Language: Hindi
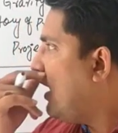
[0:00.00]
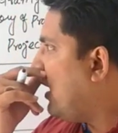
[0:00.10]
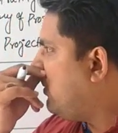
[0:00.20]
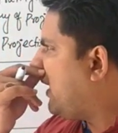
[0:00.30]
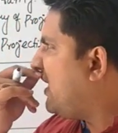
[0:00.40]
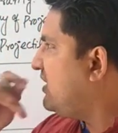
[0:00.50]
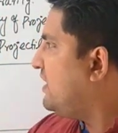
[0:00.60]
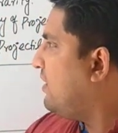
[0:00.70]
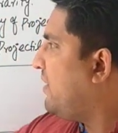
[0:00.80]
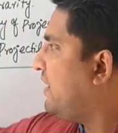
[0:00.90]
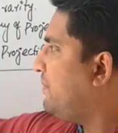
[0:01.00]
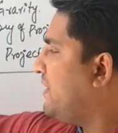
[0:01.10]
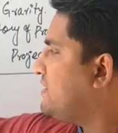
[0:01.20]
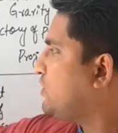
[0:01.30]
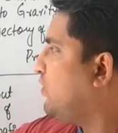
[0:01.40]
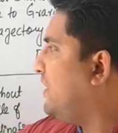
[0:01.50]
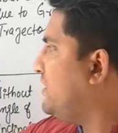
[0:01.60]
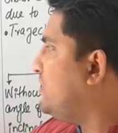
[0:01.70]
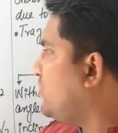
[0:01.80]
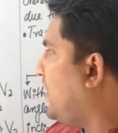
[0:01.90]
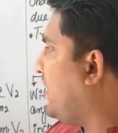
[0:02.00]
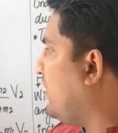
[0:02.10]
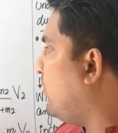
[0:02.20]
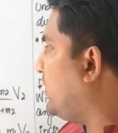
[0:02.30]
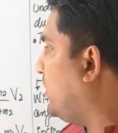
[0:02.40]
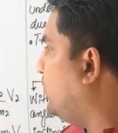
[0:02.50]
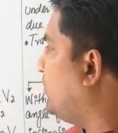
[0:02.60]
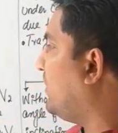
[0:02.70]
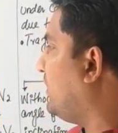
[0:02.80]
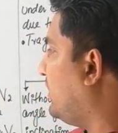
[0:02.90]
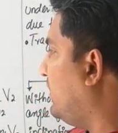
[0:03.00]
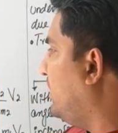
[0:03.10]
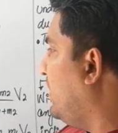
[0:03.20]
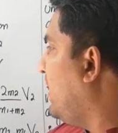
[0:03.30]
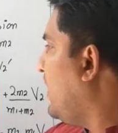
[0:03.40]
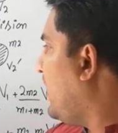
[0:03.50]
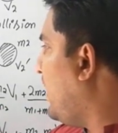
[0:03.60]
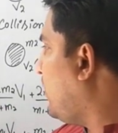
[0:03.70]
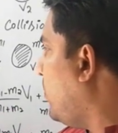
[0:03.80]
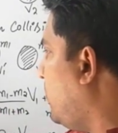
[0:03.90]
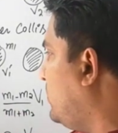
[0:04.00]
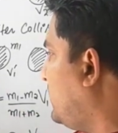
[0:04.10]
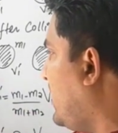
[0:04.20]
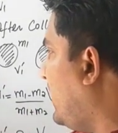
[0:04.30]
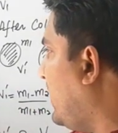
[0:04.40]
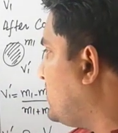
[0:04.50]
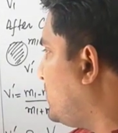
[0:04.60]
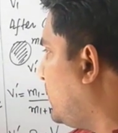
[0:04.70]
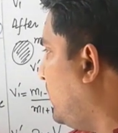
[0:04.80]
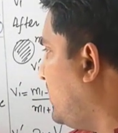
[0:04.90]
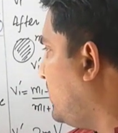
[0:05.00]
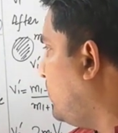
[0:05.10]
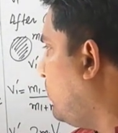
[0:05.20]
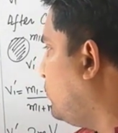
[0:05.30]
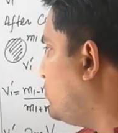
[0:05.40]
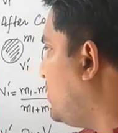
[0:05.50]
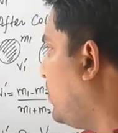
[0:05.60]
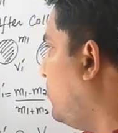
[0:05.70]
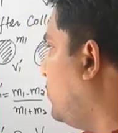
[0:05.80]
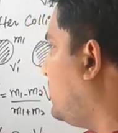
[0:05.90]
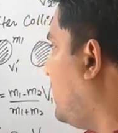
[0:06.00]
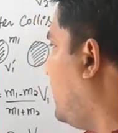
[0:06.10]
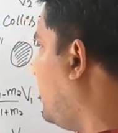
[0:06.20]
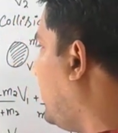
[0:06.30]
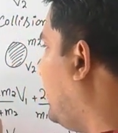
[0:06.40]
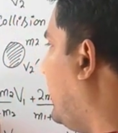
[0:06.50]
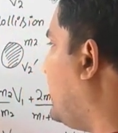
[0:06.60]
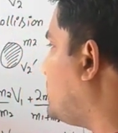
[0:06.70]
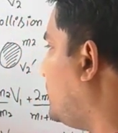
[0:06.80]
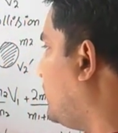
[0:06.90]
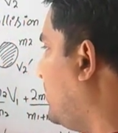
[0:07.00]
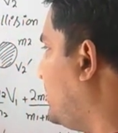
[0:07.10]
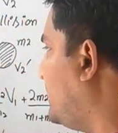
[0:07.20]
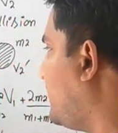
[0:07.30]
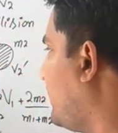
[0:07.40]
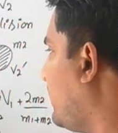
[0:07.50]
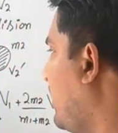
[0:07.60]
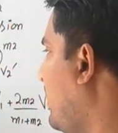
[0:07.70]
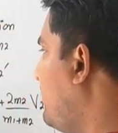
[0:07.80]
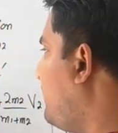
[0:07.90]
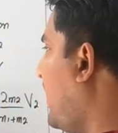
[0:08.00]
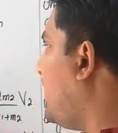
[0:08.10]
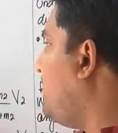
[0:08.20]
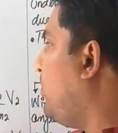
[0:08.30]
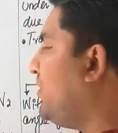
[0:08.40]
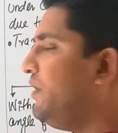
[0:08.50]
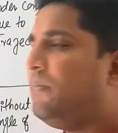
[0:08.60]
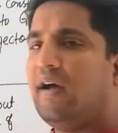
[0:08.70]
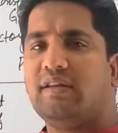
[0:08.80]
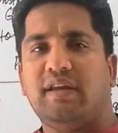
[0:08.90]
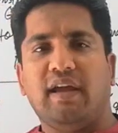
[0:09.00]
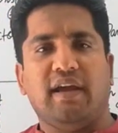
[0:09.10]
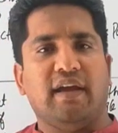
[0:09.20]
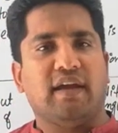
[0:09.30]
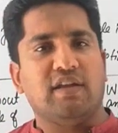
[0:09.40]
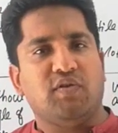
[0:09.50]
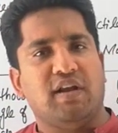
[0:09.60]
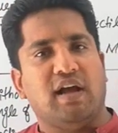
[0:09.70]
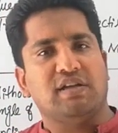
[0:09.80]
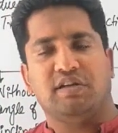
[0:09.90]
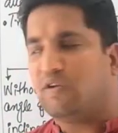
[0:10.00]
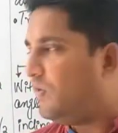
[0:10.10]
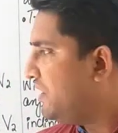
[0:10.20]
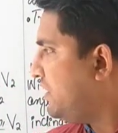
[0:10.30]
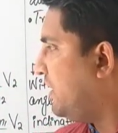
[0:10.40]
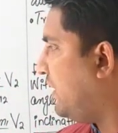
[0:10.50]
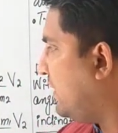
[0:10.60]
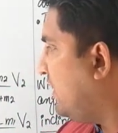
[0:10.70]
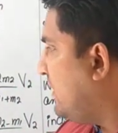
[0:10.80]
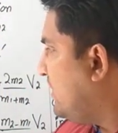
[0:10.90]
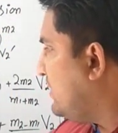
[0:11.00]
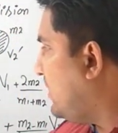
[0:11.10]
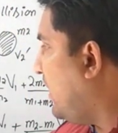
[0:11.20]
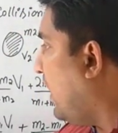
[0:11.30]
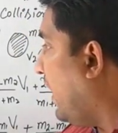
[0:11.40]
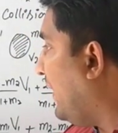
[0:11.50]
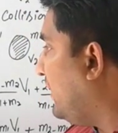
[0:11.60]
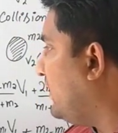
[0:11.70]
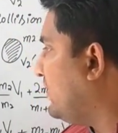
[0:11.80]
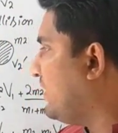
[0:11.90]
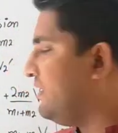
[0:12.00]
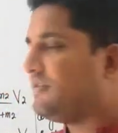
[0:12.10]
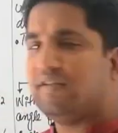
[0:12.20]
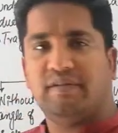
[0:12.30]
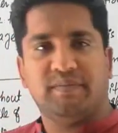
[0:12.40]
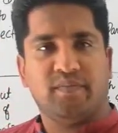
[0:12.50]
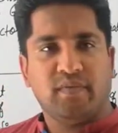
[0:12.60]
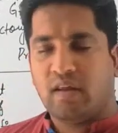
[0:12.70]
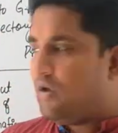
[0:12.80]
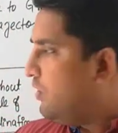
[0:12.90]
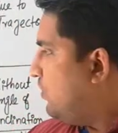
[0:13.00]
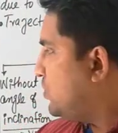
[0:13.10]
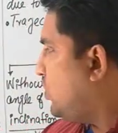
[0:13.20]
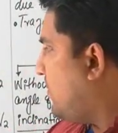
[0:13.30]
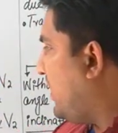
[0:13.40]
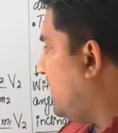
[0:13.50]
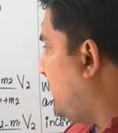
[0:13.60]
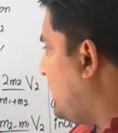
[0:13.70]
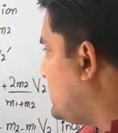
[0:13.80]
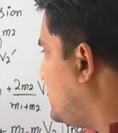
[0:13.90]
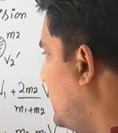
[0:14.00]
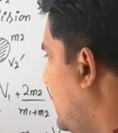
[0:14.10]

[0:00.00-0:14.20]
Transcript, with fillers: अब देखें जी हमारे पास कुलियन जो है ये होता है दो तरह का एक को बोलते हैं इलास्टिक कोलेजन और दूसरे को बोलते हैं इन इलास्टिक कोलेजन पहली इंपॉर्टेंट बात यह है कि जो इलास्टिक कोलेजन है ये आइडियल केस है और जो हमारे पास